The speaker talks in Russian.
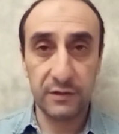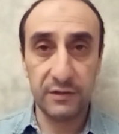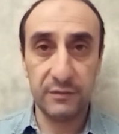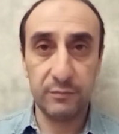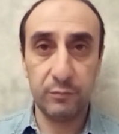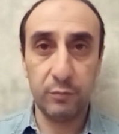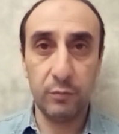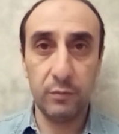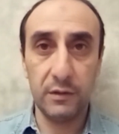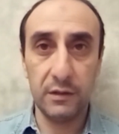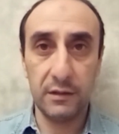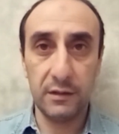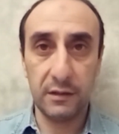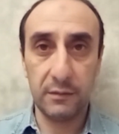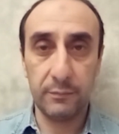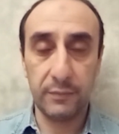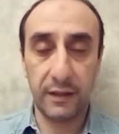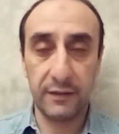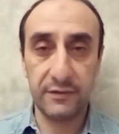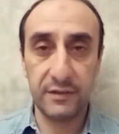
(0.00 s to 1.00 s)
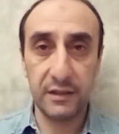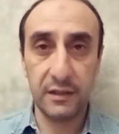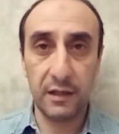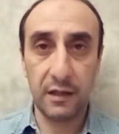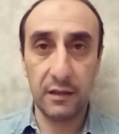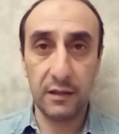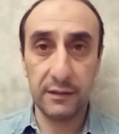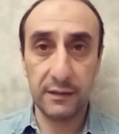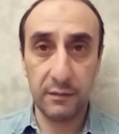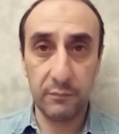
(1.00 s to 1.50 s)
республиках
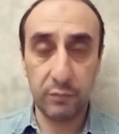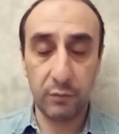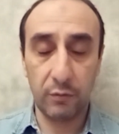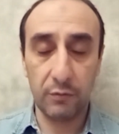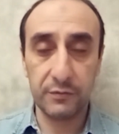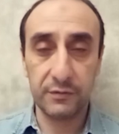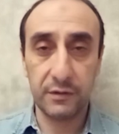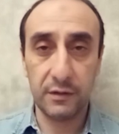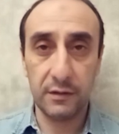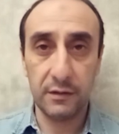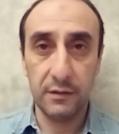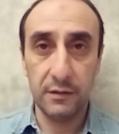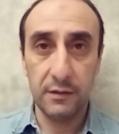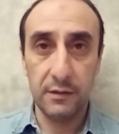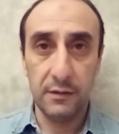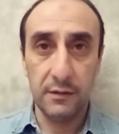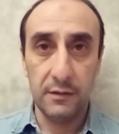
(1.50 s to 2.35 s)
протекала непросто,